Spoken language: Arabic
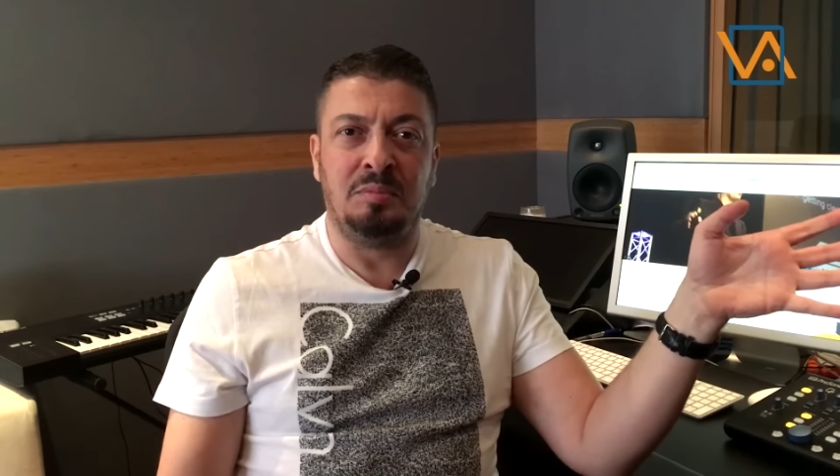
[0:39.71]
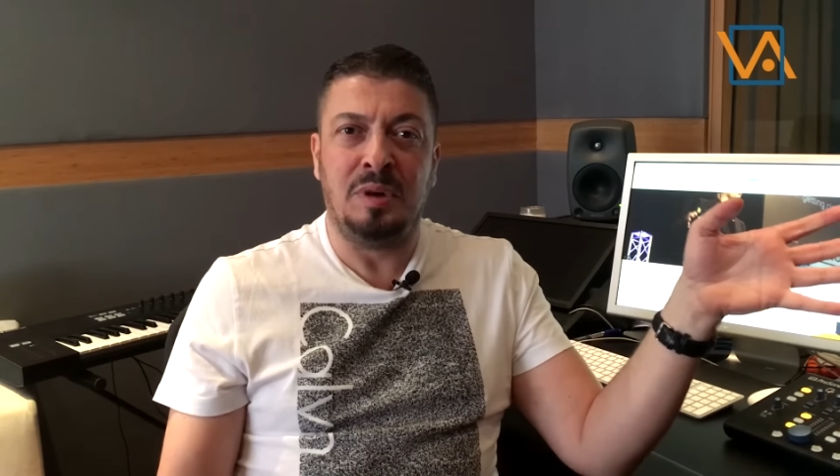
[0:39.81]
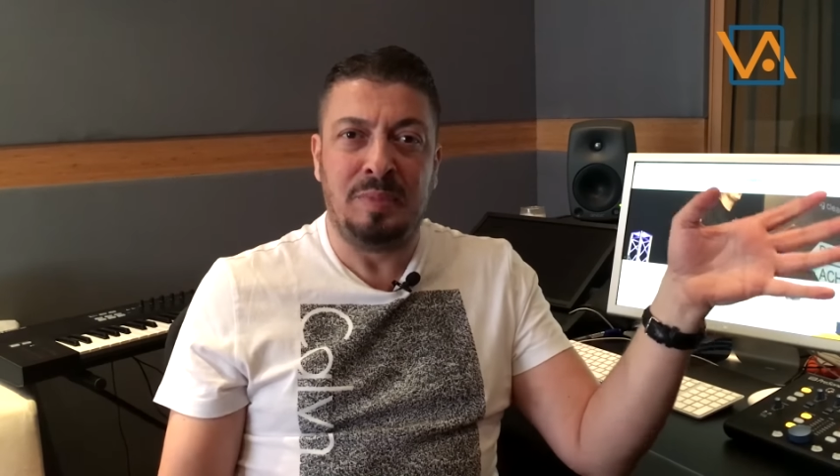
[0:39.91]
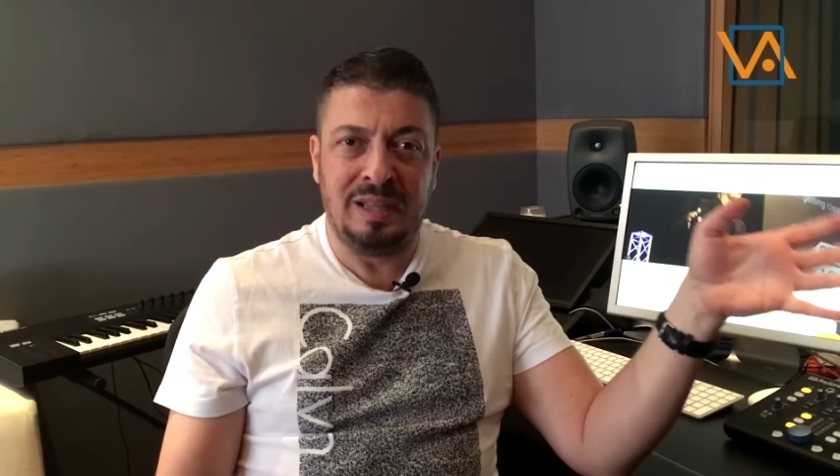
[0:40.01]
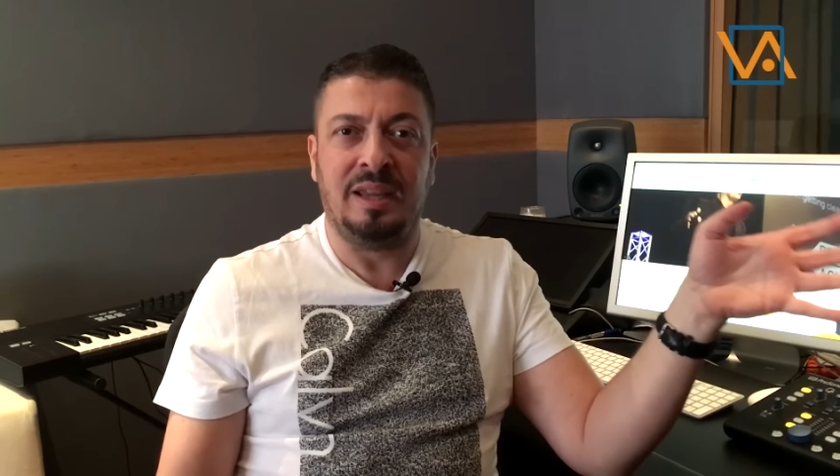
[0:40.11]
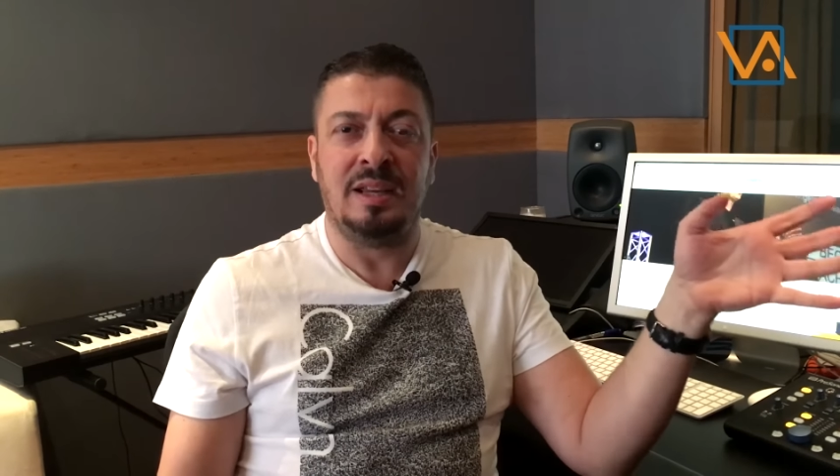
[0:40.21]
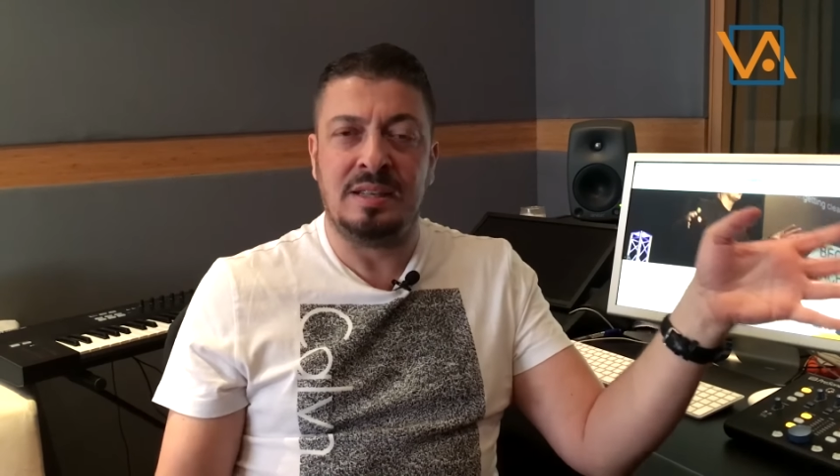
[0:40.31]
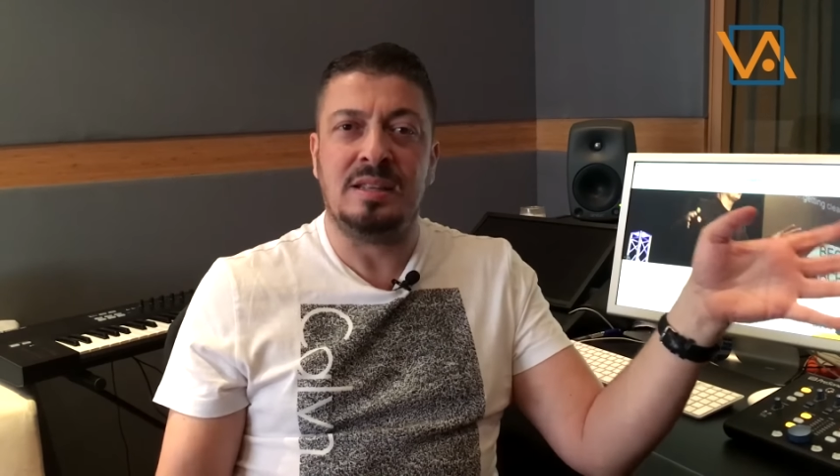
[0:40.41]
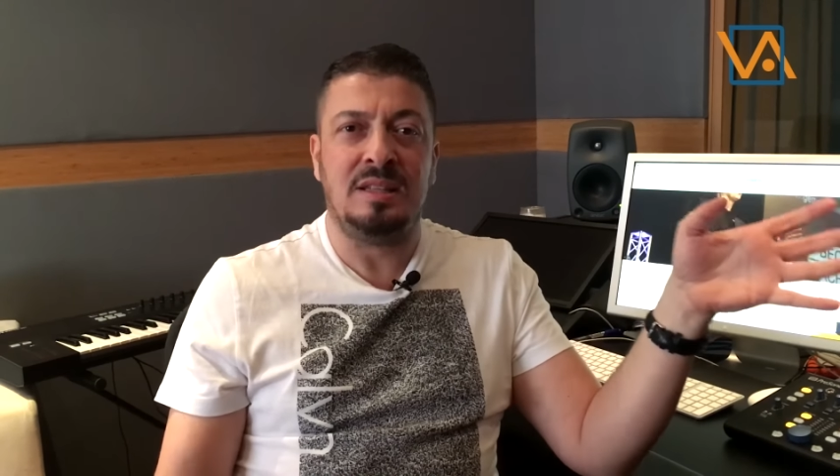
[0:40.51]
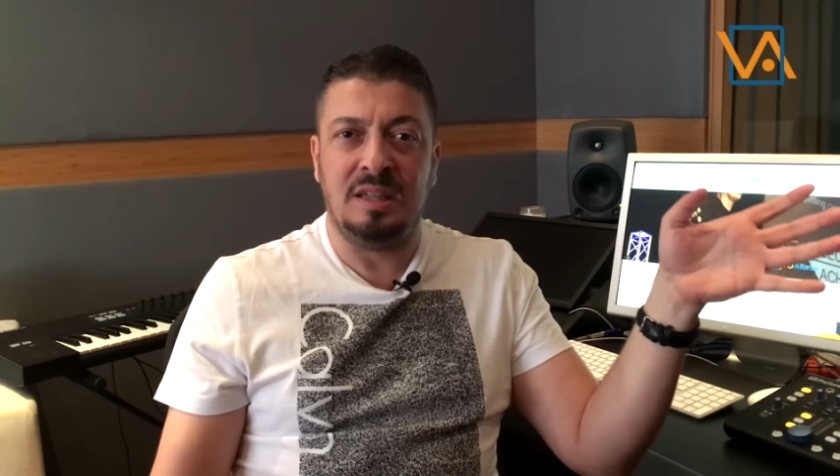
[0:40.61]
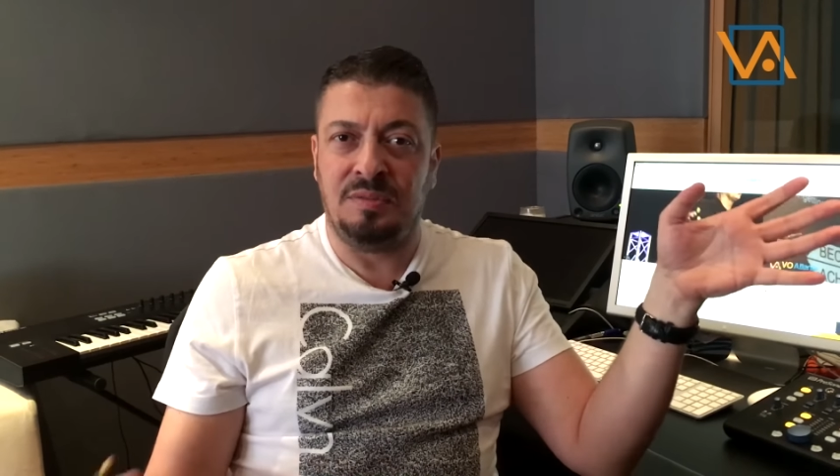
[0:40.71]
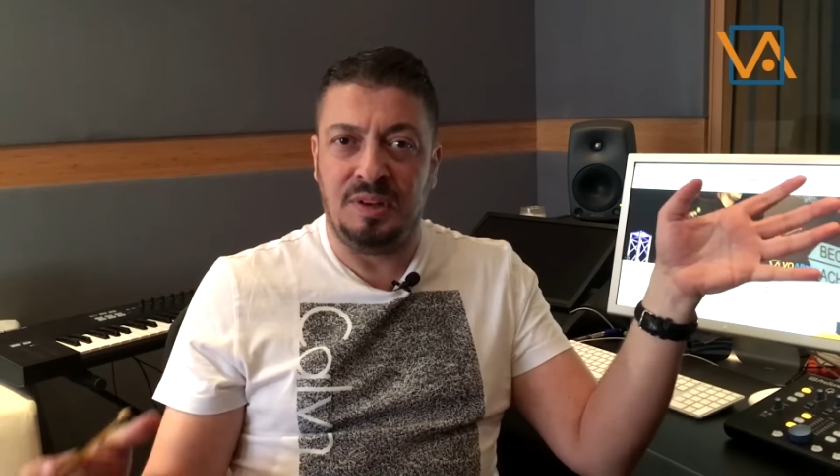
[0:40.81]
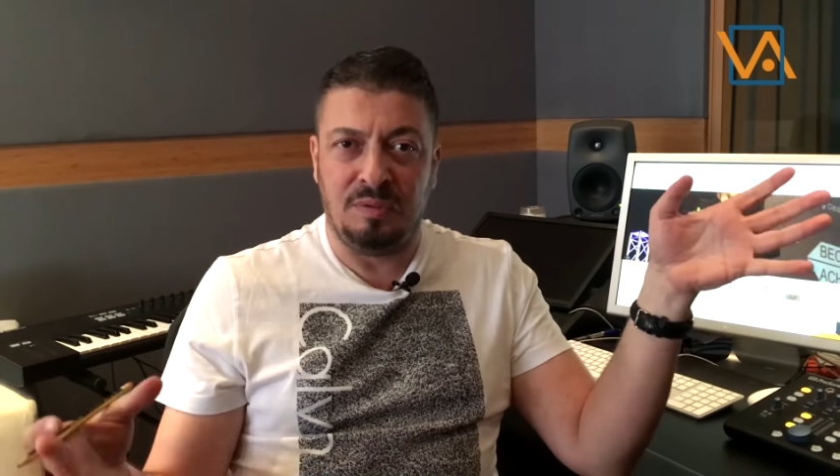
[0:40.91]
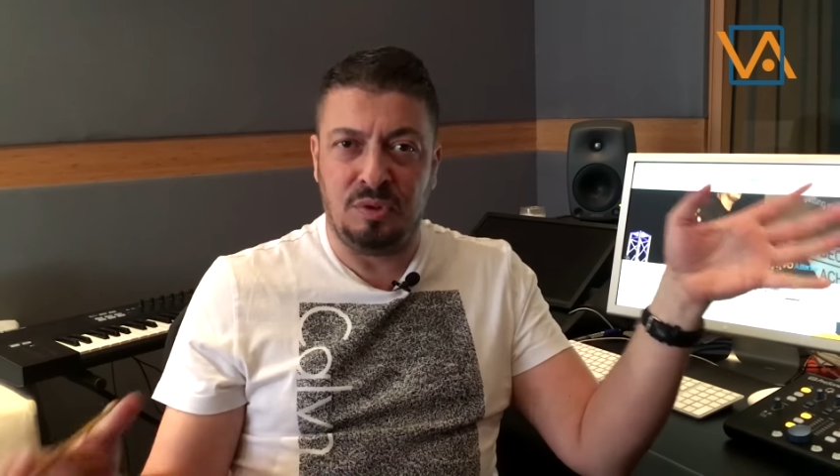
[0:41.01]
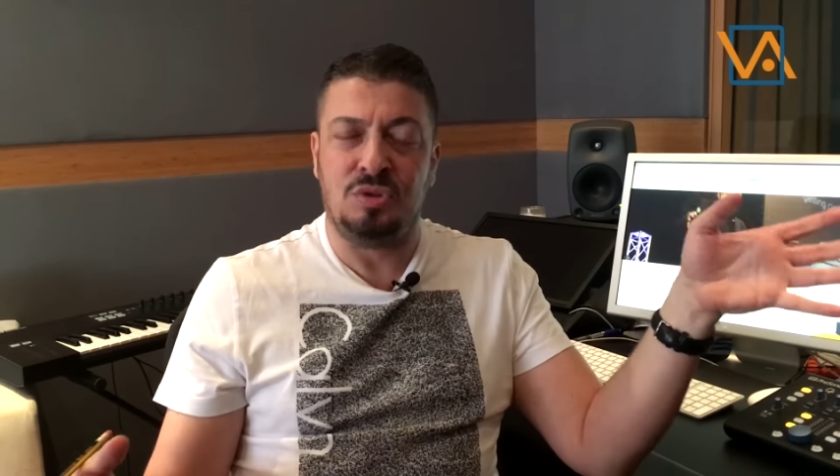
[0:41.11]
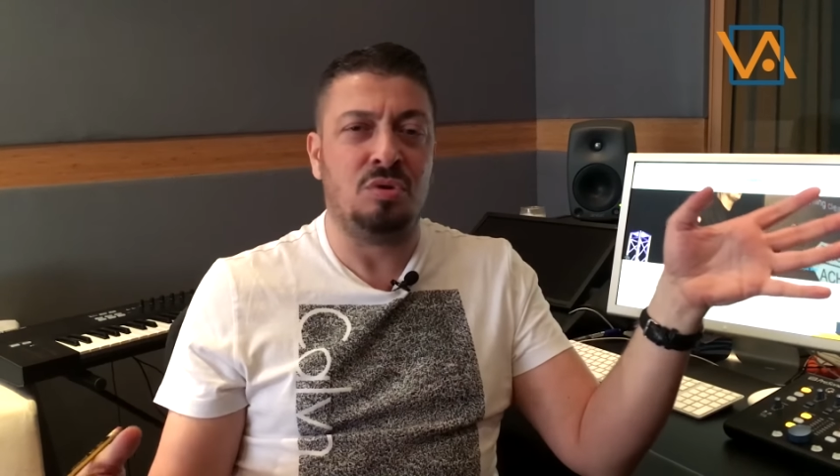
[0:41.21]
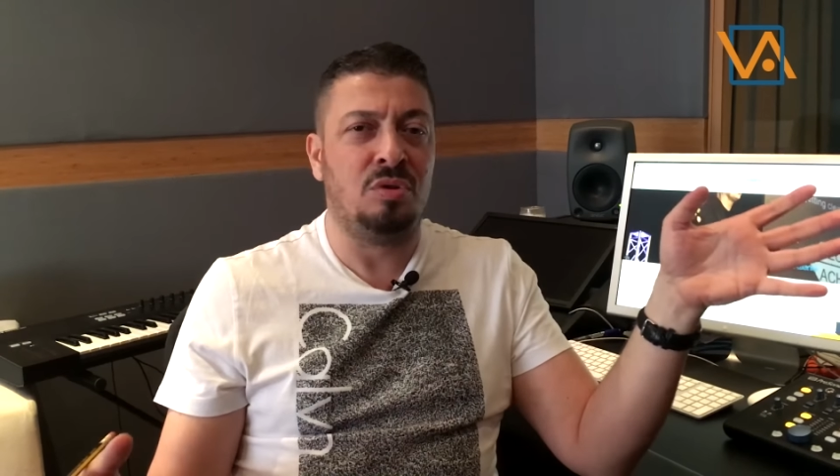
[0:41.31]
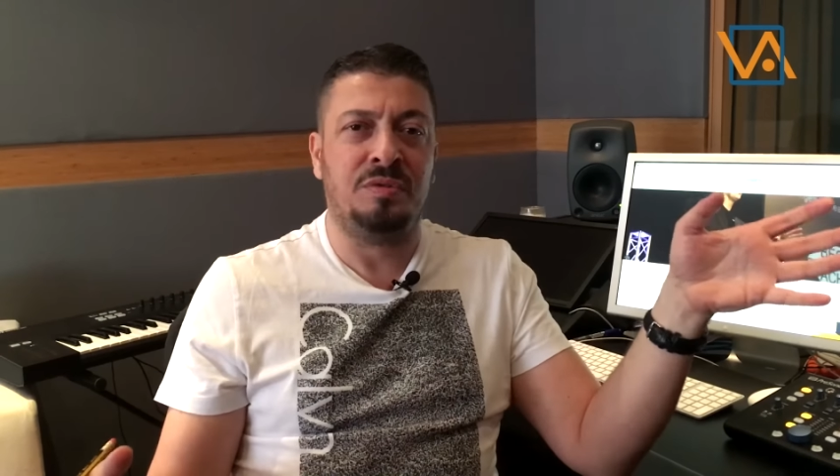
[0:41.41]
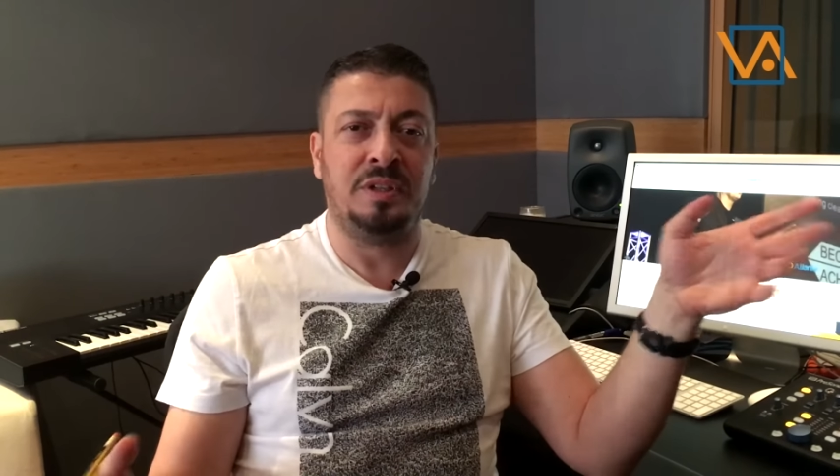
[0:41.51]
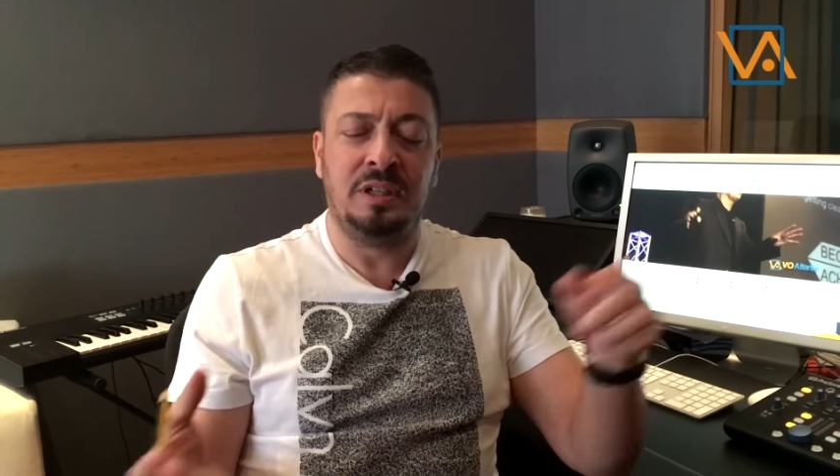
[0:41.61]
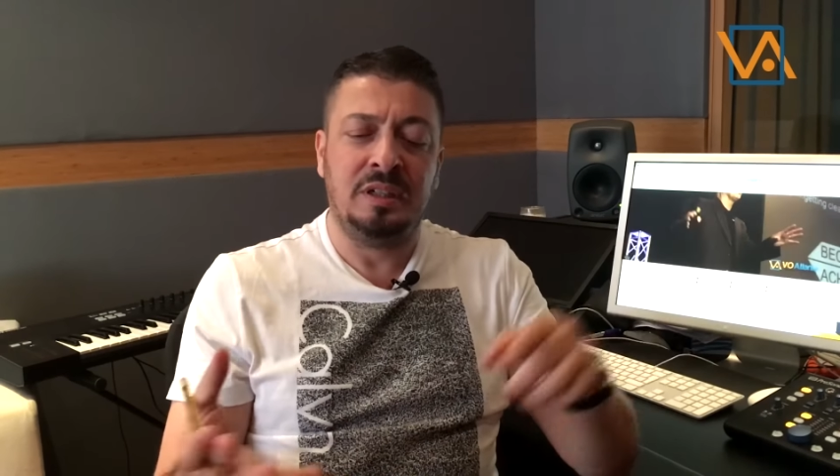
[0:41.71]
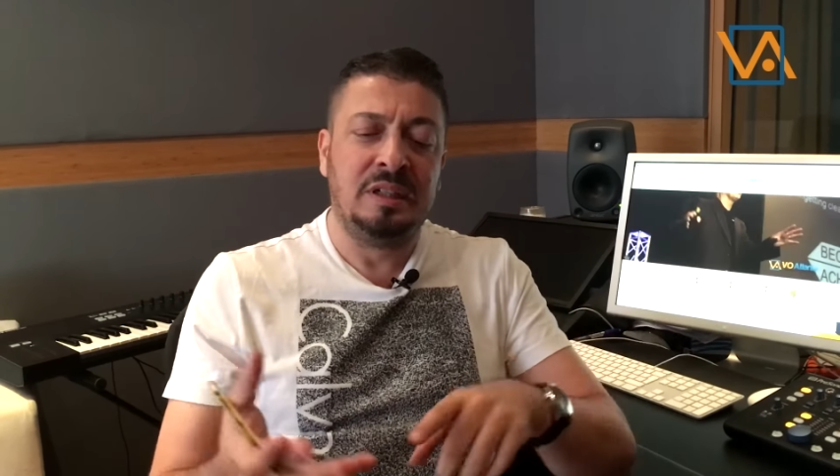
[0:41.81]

مبادئ اساسيه في الفويس اوفر